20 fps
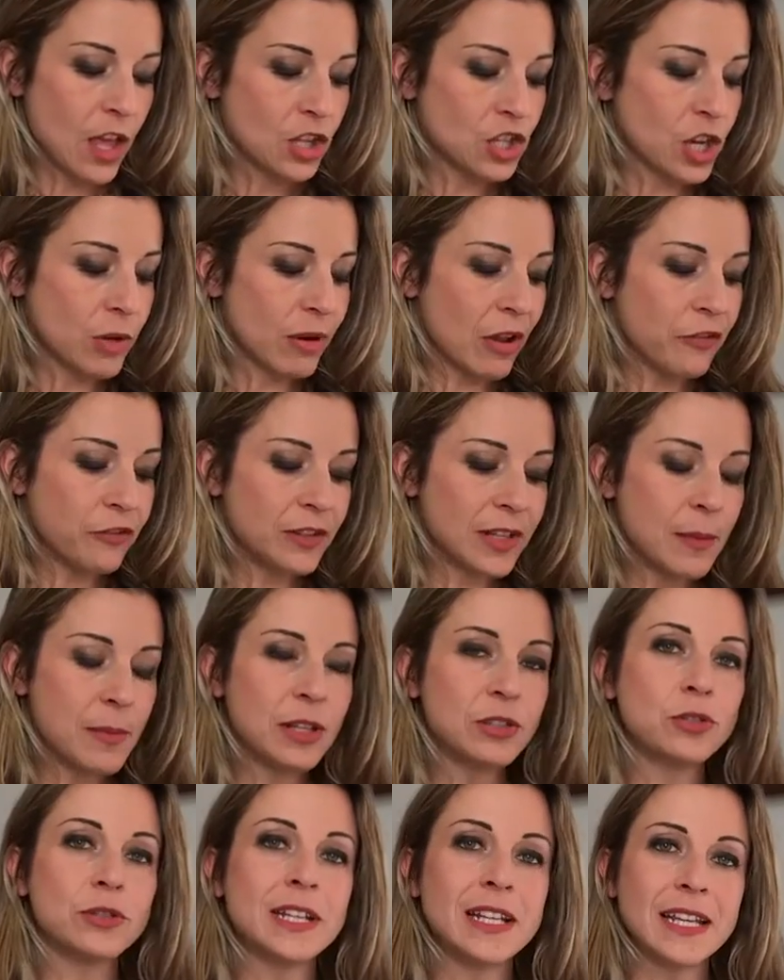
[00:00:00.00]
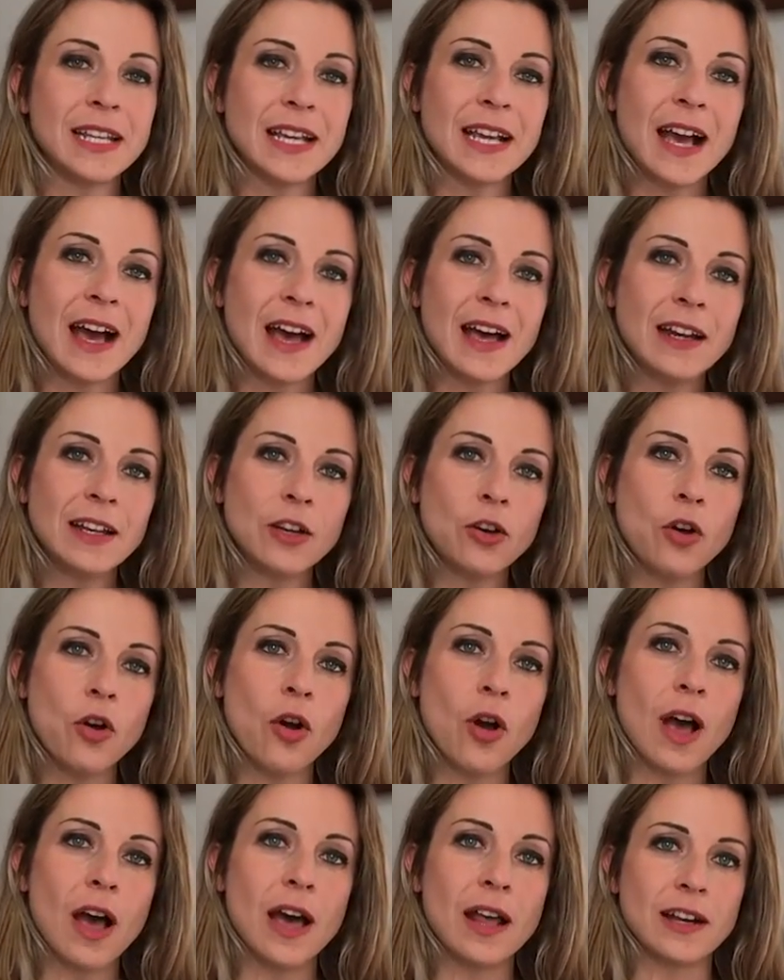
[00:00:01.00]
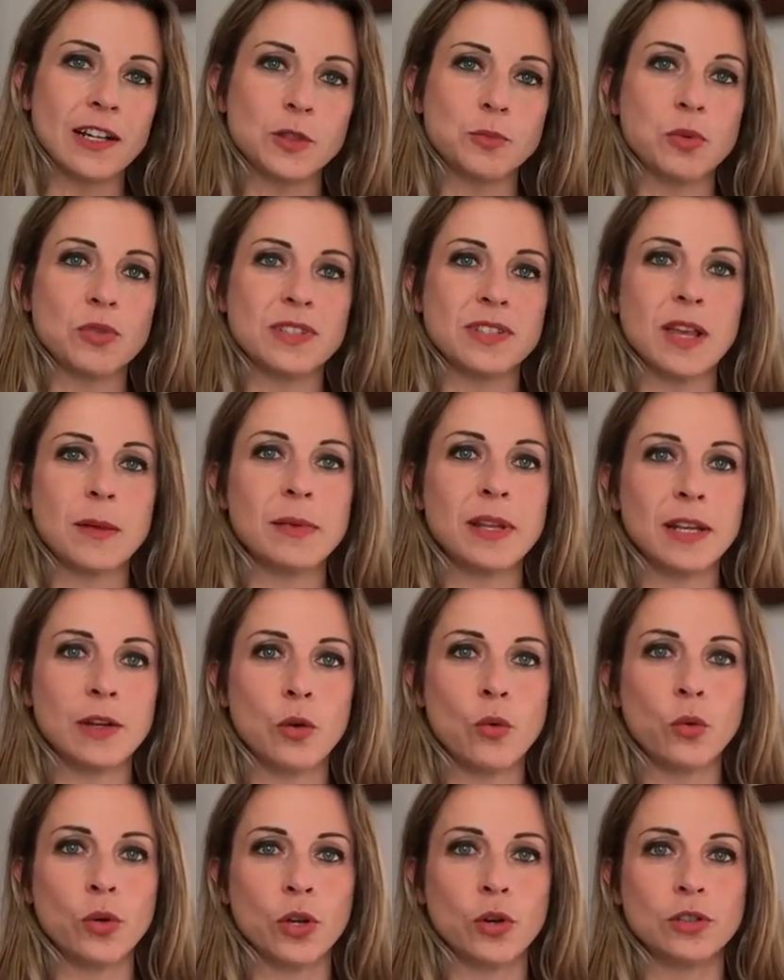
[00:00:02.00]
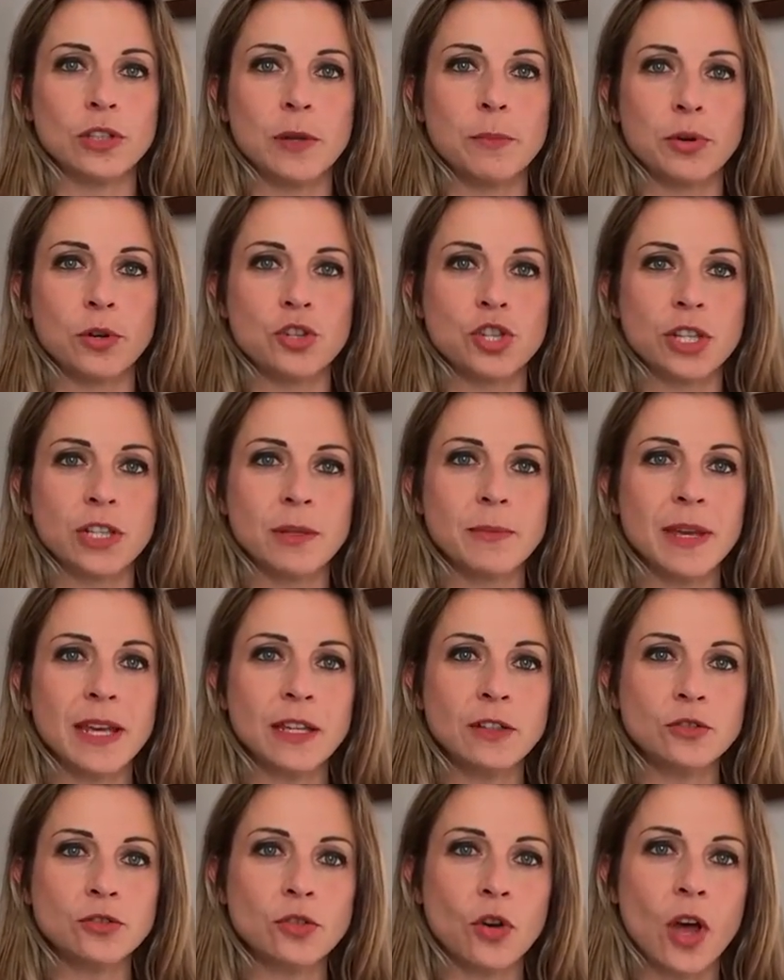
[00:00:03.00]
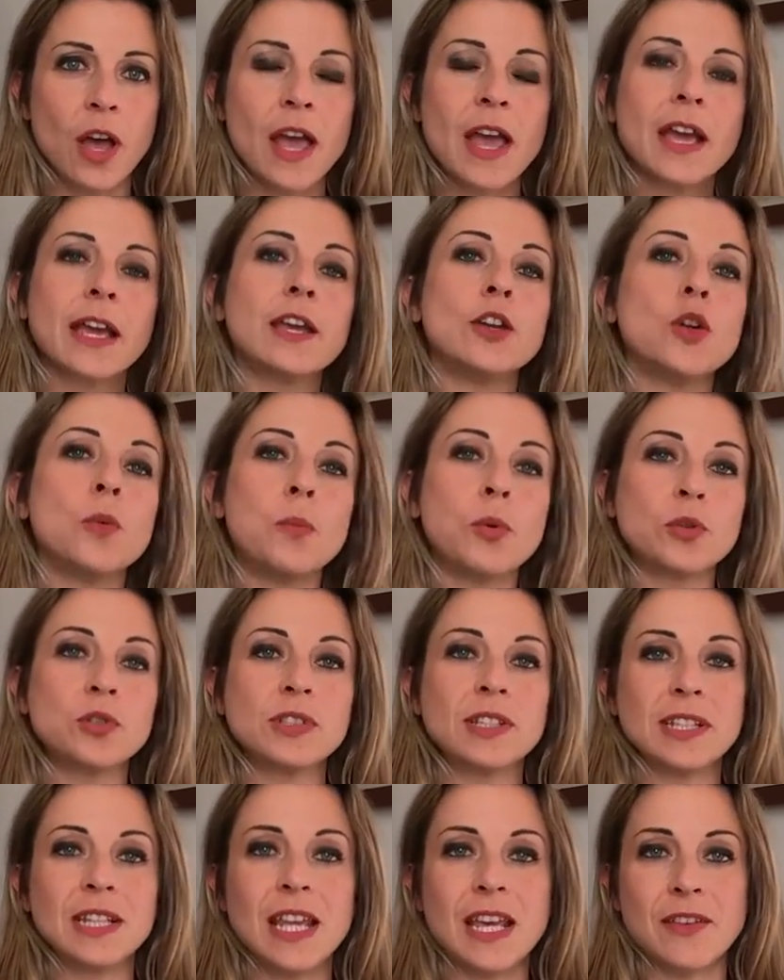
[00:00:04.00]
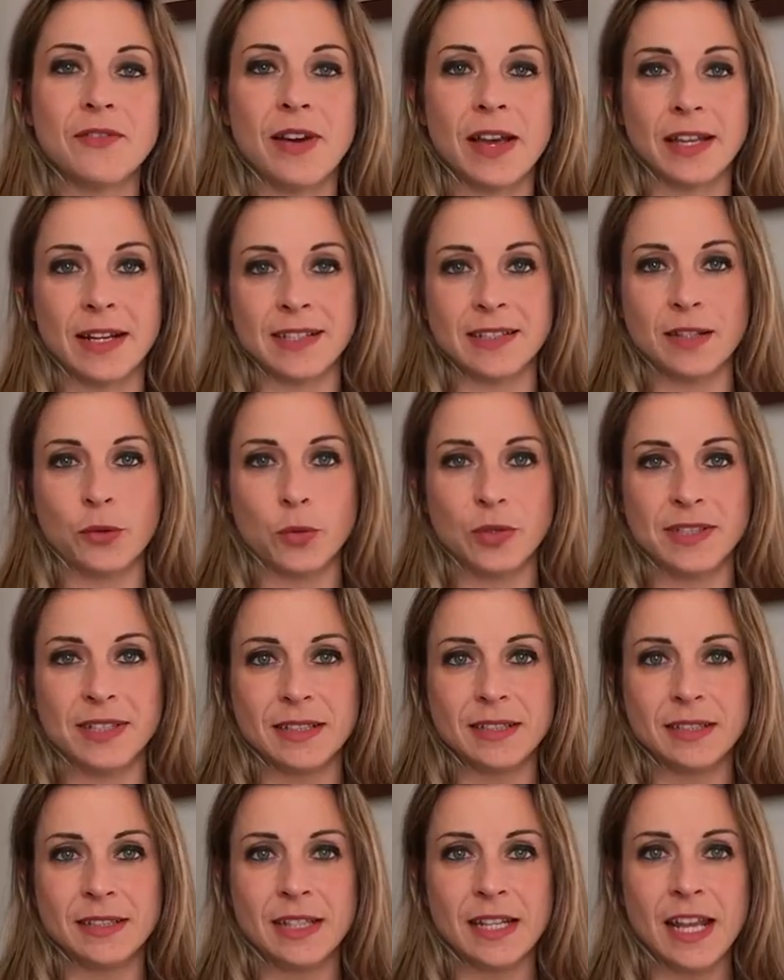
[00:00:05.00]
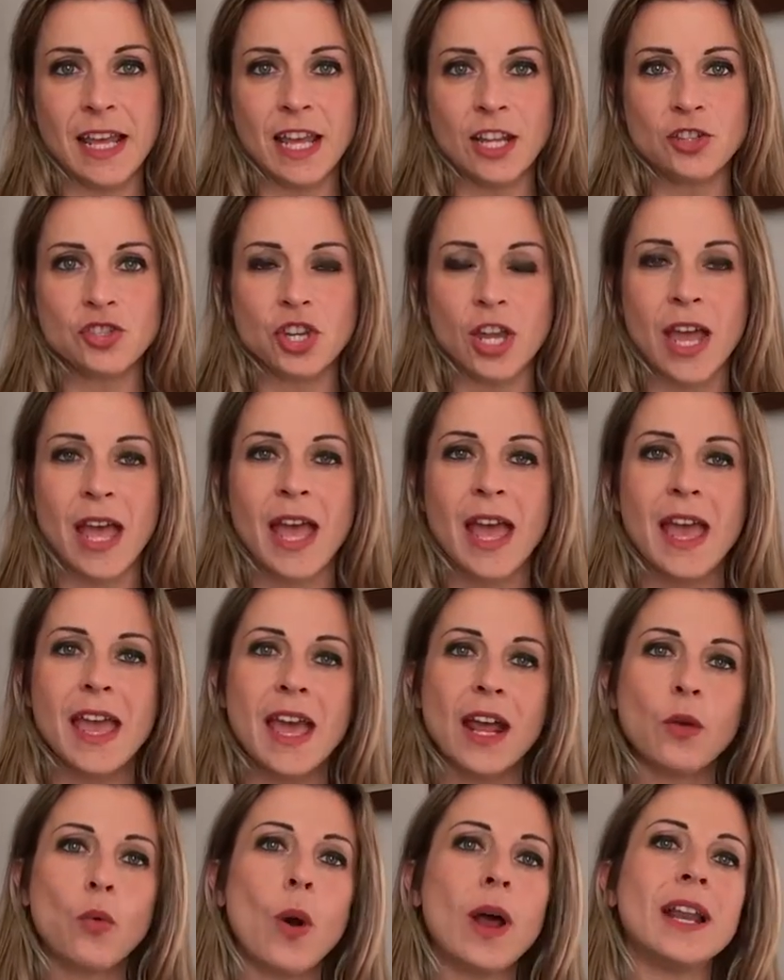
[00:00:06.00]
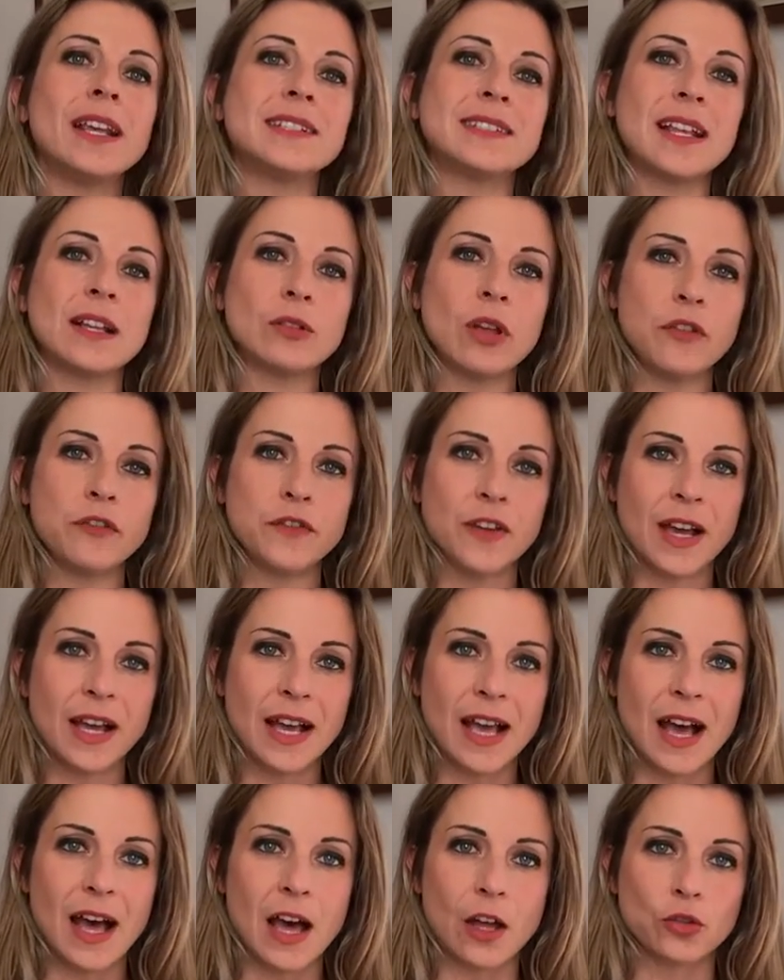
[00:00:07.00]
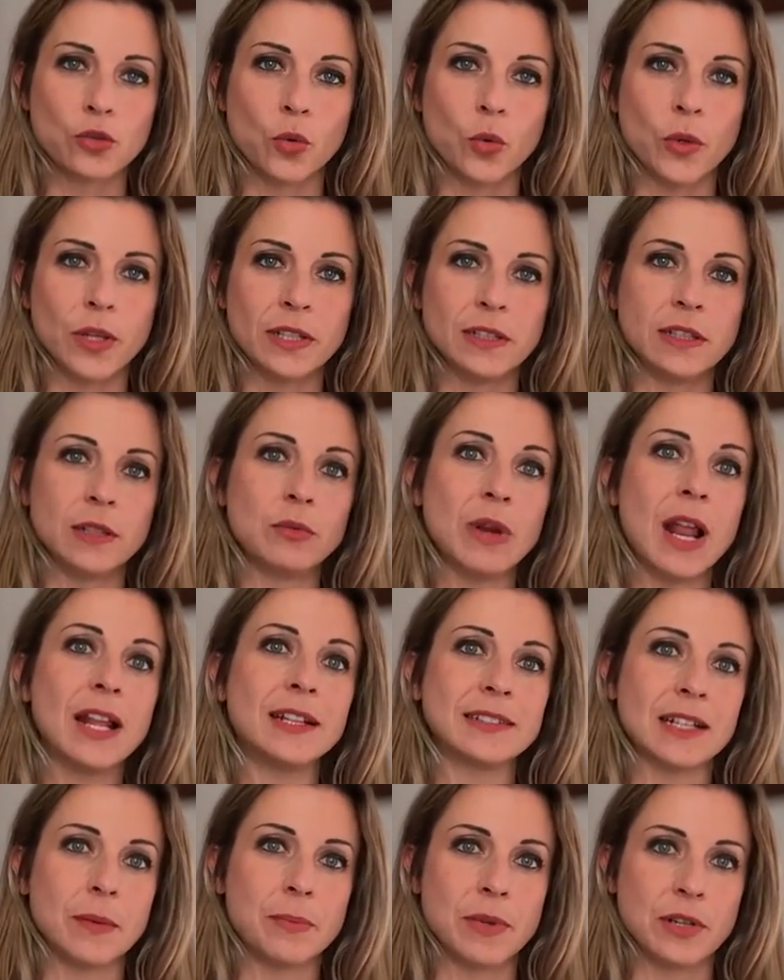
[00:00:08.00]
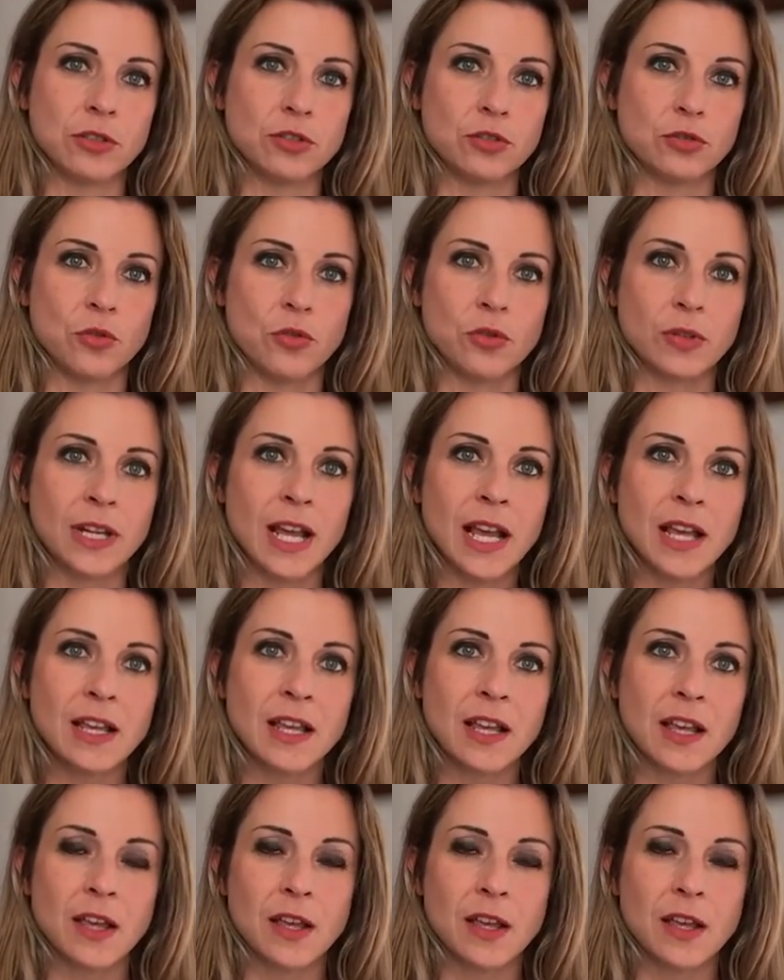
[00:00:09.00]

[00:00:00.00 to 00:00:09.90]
C'è un affidamento dell'incarico al responsabile unico del procedimento che non possedeva i requisiti di legge e al quale è stato affiancato quindi un'altra persona